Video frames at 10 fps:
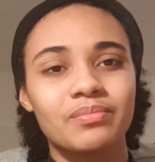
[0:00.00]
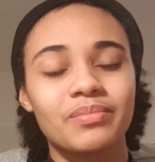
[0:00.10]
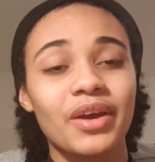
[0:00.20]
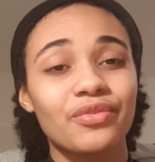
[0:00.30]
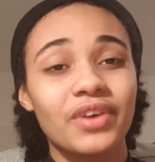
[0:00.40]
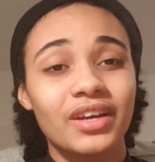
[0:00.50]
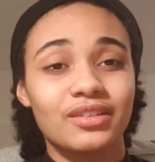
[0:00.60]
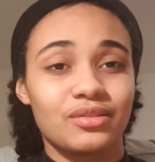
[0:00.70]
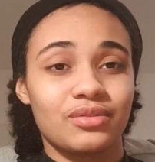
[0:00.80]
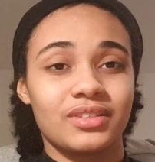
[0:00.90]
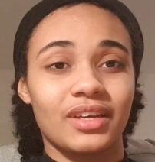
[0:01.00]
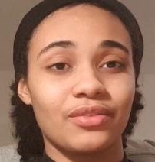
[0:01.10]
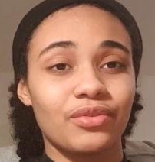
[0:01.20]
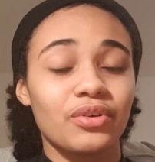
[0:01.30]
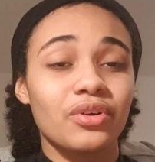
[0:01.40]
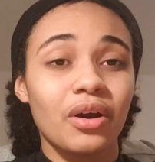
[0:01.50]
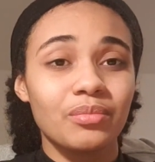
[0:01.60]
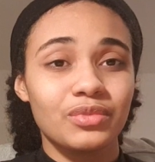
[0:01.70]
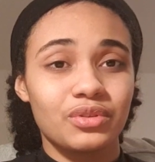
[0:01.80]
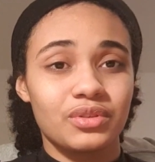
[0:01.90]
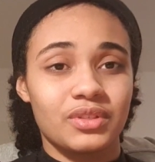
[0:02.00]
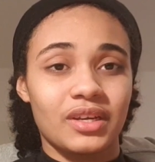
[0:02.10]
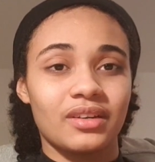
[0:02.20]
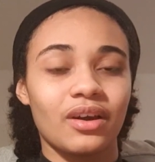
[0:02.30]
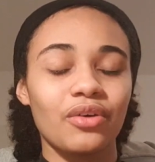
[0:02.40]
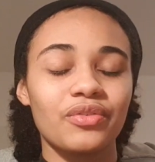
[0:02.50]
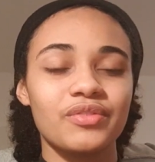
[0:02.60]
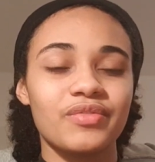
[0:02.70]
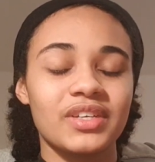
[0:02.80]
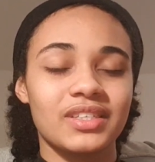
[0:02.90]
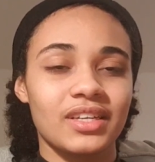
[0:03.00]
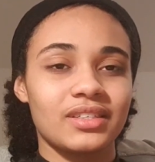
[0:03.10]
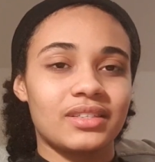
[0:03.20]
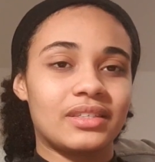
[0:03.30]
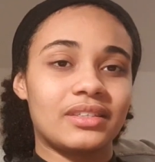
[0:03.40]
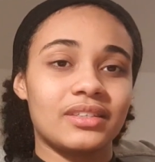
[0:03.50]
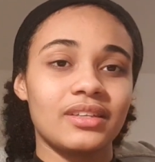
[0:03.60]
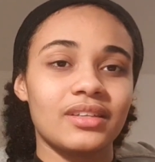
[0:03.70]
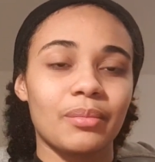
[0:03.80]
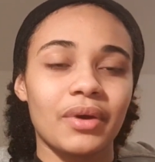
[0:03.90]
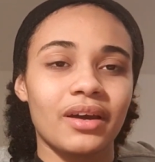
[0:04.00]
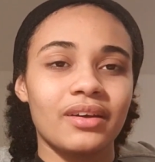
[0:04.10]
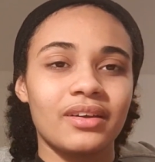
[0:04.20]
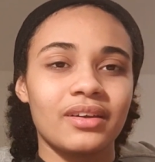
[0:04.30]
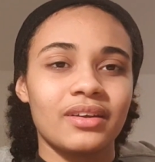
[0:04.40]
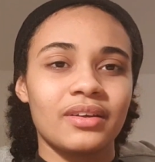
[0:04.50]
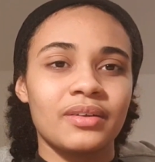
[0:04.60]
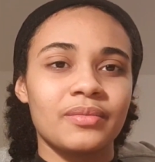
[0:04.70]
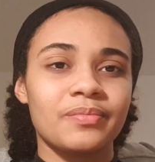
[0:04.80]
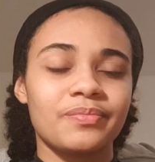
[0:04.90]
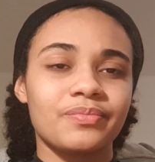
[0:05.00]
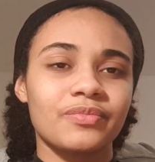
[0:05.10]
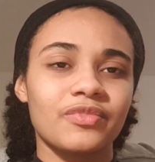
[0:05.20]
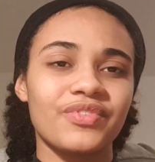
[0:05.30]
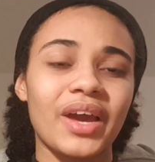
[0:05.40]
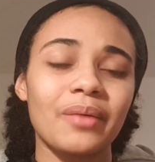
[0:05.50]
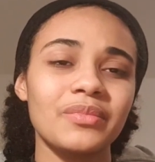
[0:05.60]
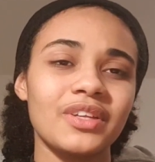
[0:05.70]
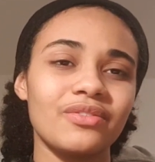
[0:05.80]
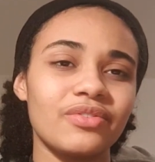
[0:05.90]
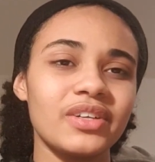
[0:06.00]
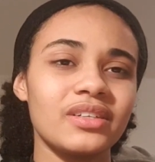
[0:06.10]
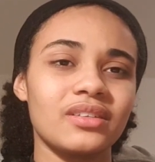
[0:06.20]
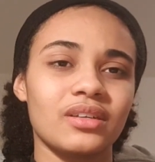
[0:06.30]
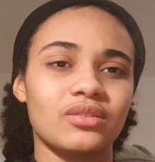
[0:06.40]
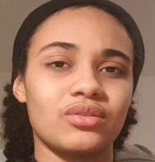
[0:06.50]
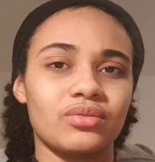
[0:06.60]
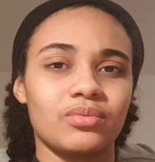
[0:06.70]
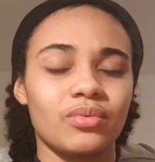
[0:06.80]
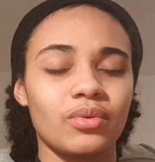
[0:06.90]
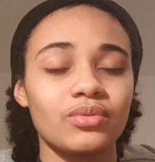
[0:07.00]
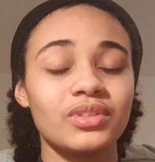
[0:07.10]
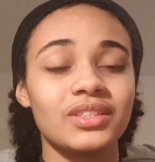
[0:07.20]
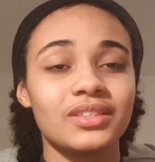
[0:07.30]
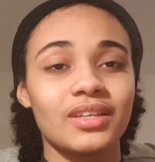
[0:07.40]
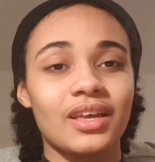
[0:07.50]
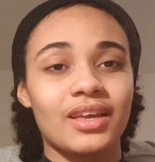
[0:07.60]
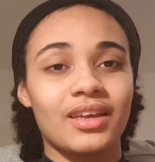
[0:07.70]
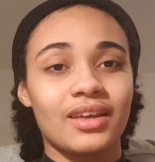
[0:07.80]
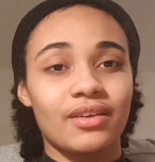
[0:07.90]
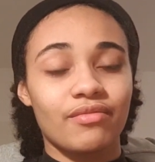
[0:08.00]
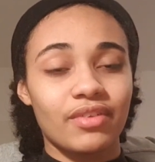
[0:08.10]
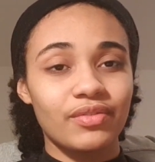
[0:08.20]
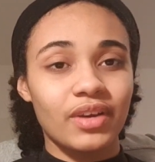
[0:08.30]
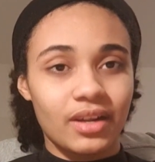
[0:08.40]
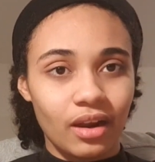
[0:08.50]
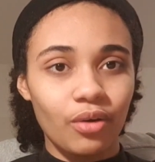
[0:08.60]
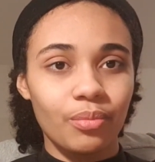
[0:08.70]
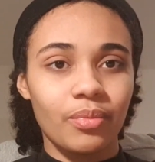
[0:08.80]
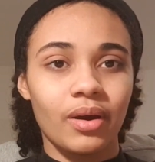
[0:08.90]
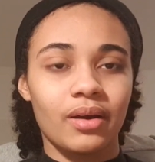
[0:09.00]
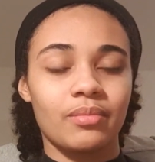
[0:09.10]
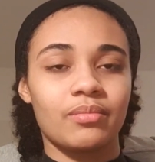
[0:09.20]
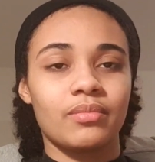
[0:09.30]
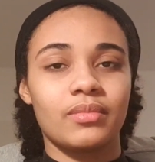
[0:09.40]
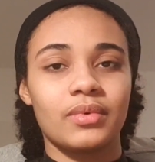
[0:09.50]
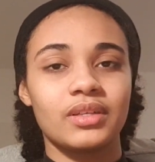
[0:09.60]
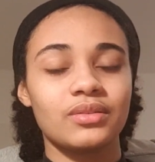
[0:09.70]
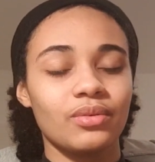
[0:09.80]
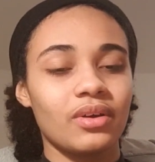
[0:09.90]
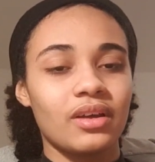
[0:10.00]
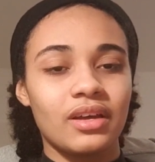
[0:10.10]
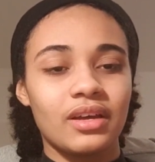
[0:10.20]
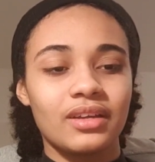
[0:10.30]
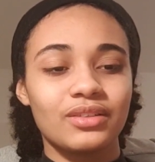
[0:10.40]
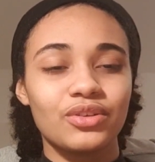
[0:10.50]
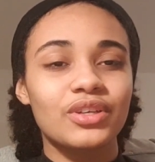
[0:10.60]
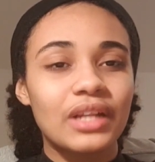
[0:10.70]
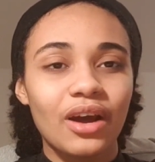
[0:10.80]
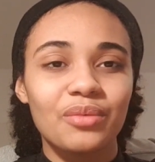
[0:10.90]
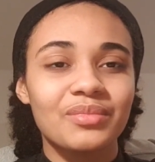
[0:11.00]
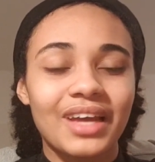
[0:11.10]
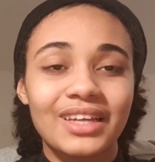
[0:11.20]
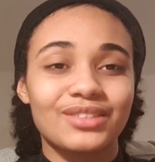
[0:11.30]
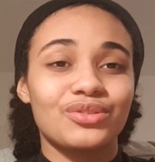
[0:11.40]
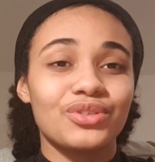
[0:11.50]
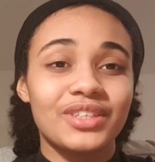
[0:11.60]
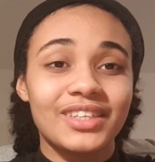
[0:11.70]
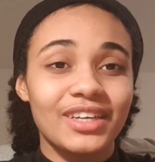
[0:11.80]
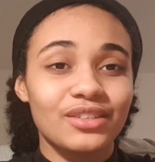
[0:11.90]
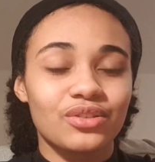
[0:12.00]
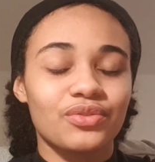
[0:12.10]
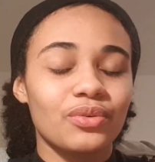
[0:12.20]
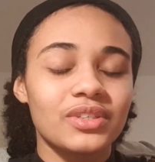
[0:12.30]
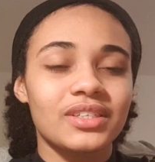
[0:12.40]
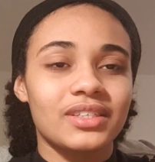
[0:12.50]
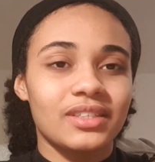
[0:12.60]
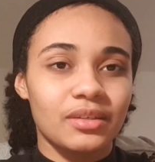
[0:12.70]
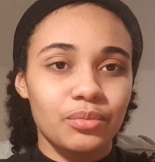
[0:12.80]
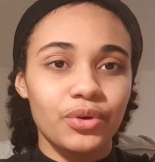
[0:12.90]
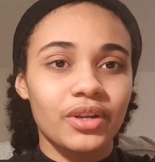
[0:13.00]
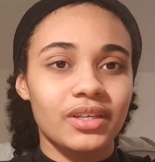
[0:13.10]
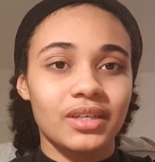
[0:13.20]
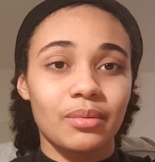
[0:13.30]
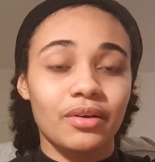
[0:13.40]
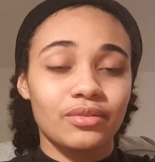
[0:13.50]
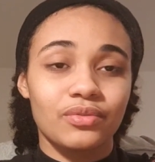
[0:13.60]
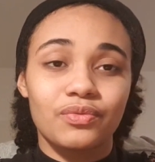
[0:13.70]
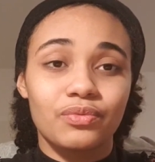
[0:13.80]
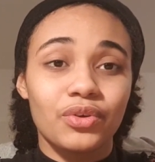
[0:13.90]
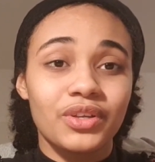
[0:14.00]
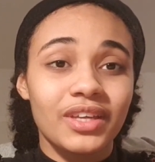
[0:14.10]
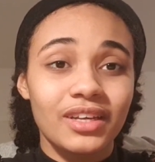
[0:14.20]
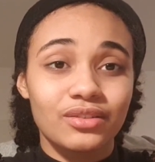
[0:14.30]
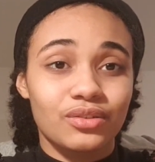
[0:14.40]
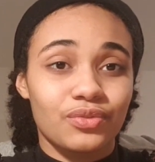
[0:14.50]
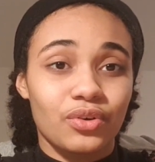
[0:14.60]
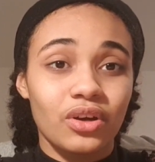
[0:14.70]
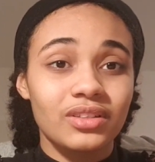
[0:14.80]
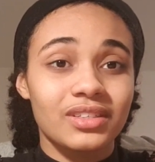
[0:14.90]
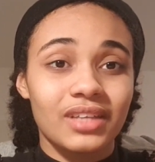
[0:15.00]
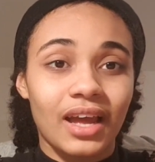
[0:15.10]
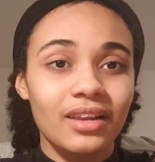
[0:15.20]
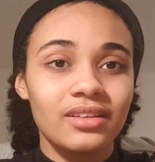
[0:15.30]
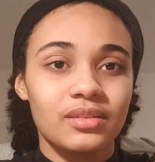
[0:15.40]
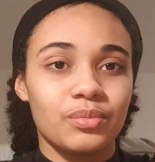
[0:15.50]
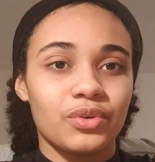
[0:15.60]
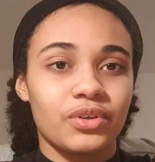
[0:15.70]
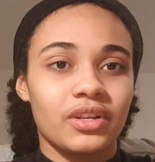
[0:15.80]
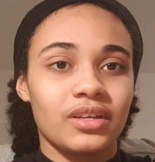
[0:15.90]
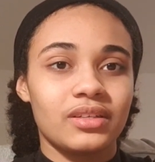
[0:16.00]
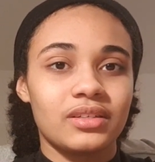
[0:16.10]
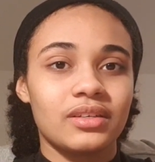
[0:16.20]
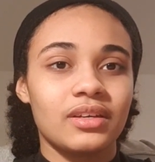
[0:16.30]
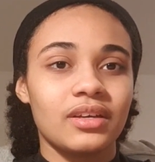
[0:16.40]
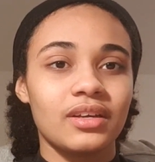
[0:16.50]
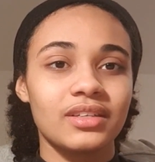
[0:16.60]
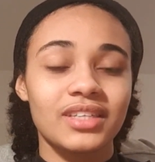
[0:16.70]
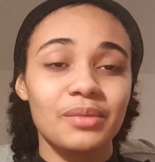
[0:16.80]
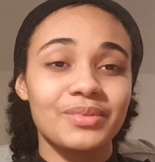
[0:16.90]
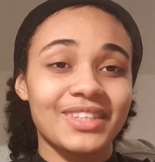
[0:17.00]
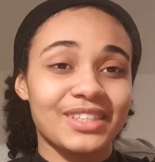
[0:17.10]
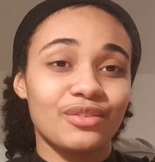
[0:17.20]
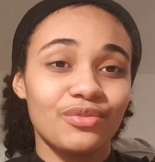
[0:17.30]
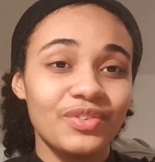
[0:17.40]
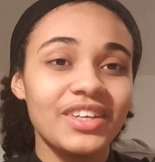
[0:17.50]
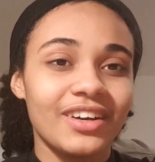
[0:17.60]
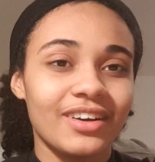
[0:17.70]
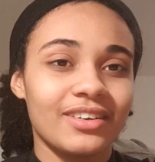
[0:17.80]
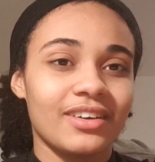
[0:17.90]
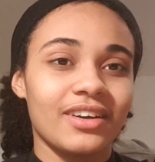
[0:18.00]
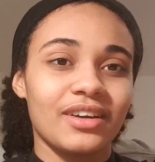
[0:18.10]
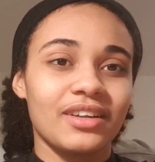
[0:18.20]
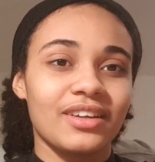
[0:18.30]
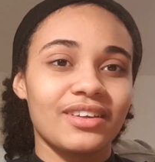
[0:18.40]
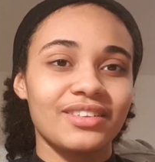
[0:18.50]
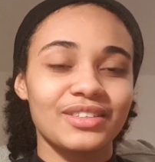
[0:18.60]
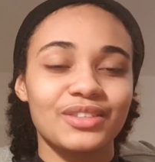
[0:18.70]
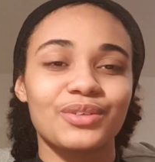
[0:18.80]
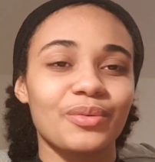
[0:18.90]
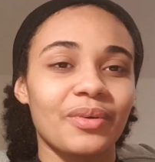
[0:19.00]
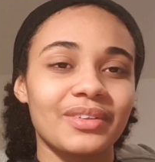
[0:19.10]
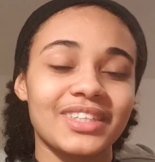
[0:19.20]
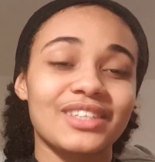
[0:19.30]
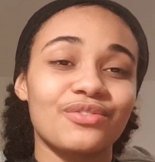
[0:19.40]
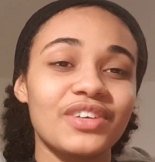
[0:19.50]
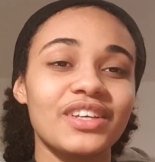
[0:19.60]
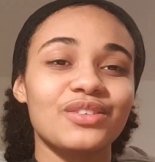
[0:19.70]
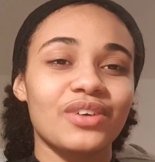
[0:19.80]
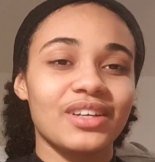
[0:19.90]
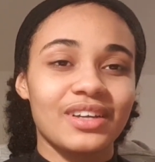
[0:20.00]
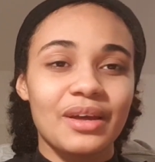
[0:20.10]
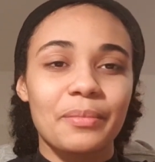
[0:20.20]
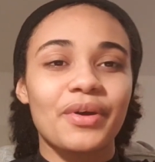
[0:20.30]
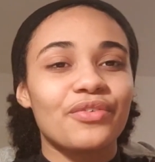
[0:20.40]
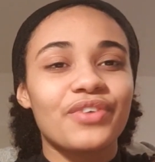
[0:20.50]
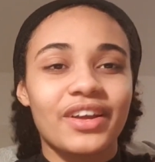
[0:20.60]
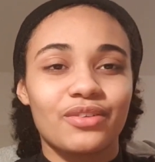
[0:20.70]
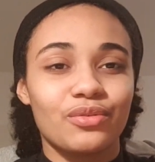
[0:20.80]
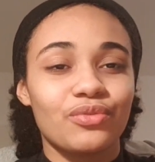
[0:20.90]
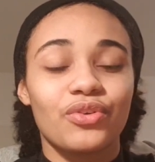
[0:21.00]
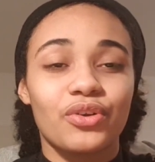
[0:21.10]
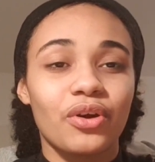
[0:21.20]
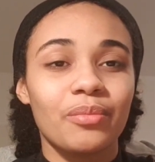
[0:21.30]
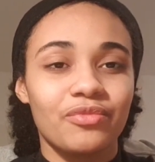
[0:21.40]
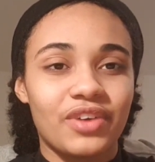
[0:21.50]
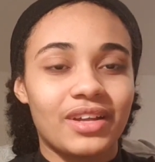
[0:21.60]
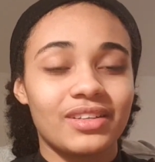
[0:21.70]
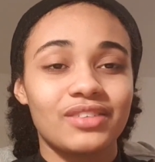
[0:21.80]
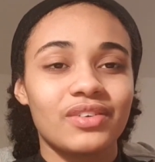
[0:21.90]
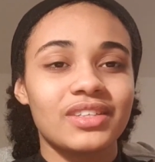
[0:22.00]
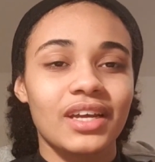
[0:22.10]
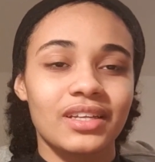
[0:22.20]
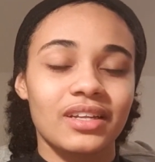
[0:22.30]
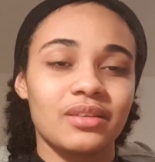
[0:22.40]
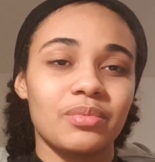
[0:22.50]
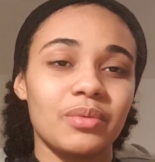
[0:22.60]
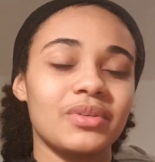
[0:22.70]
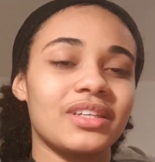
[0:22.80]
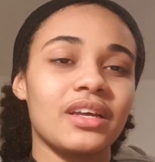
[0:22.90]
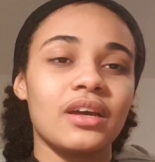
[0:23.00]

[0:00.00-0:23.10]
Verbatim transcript: perfekt zu sein, vollkommen zu sein, auch wenn wir es jetzt nicht sind, aber wir haben den Willen dazu. Und wenn wir Glauben haben, also durch Glauben, also durch Jesus, für uns ist es nicht möglich, aber für Jesus, für Gott ist alles möglich. Selbst dass wir so, dass wir sogar perfekt und vollkommen werden. Deswegen sagt ja die Bibel,